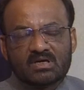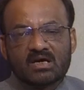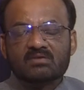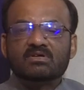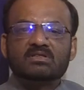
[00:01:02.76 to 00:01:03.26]

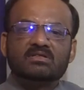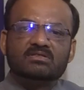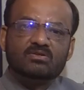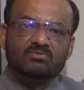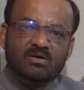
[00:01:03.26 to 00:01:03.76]
हर वक्त
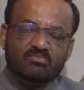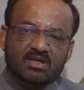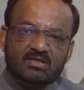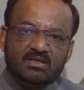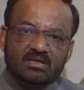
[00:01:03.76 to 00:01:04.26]
दस्ते दुआ
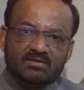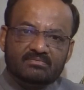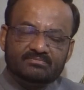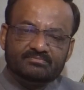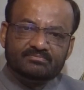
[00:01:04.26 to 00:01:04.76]
बुलंद है
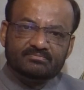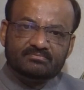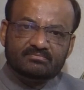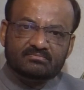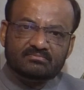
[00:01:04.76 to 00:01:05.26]

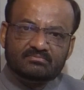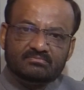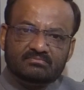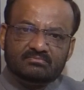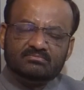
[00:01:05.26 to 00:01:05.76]

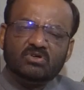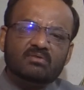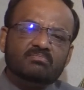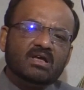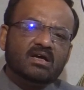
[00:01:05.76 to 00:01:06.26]

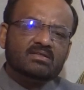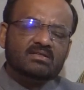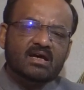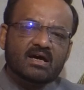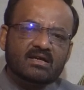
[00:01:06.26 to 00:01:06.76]
बहुत बड़ा
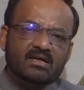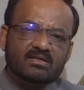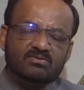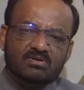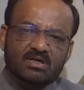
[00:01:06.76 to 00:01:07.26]
हथियार है
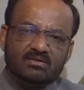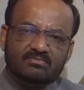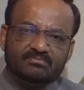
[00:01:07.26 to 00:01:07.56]
ये दुआ